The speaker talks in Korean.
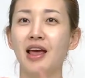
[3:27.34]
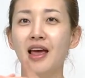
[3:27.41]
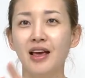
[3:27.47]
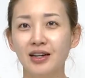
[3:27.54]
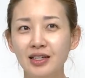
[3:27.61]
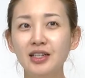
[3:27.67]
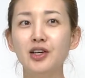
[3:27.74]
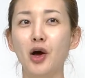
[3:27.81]

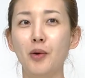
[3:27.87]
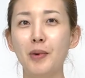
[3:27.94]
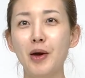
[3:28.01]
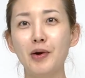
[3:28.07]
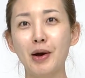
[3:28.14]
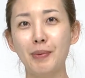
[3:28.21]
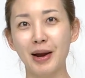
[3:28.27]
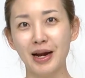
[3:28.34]
네. 그
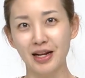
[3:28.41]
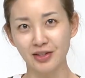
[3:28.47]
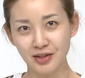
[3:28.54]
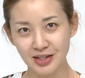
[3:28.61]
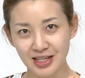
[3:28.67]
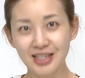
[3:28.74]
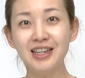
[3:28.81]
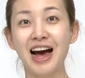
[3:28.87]
여배우가
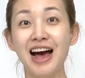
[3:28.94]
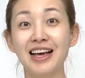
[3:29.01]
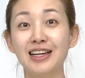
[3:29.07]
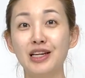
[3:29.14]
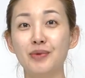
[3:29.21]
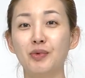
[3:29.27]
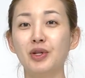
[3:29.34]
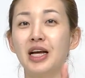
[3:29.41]
발랐던 그
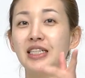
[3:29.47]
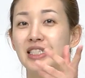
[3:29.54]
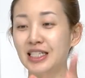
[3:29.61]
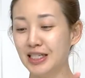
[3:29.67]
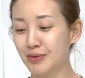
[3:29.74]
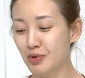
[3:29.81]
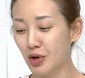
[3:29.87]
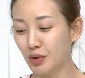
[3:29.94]
아이크림보다
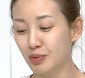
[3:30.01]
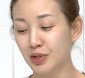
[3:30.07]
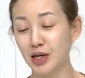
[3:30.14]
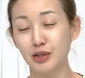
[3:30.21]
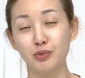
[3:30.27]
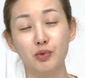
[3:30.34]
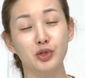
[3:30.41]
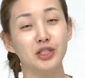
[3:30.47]
지금
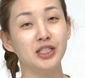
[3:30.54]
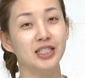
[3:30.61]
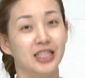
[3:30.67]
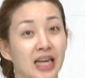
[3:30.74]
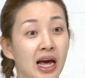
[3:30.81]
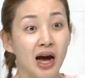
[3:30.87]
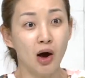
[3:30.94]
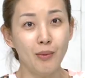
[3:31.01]
여러분께서 보시는
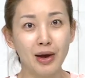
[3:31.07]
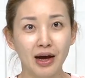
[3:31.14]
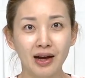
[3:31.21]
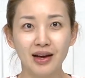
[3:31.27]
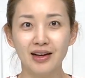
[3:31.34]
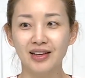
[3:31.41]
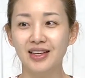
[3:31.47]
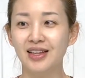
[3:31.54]
이어뭐야
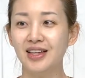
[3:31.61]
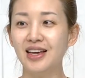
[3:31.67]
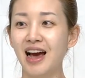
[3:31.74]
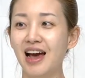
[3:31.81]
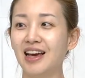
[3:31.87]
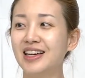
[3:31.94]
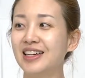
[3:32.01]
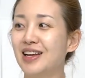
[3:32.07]
오오. 어, 어. 이
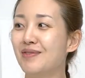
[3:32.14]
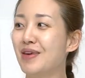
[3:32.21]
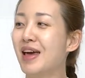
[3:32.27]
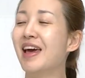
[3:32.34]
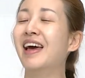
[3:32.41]
아이크림이